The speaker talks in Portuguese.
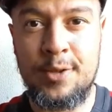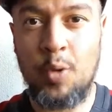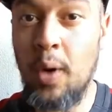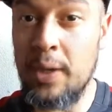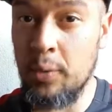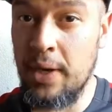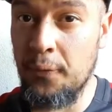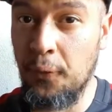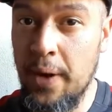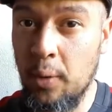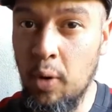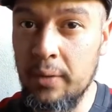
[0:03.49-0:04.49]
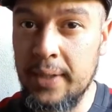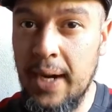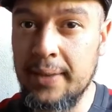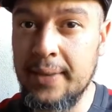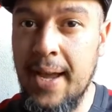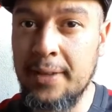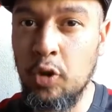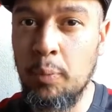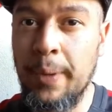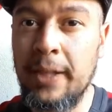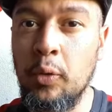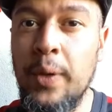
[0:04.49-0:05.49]
Quando ele foi contratado
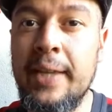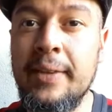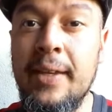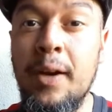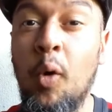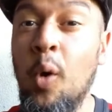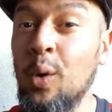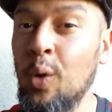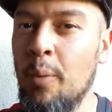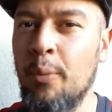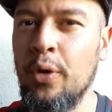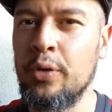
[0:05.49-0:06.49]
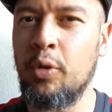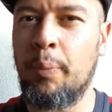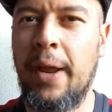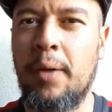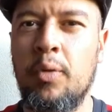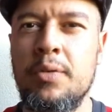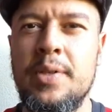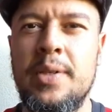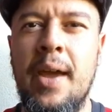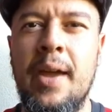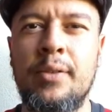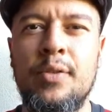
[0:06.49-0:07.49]
pelo Inter, rolou muito
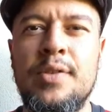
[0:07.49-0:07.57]
preconceito.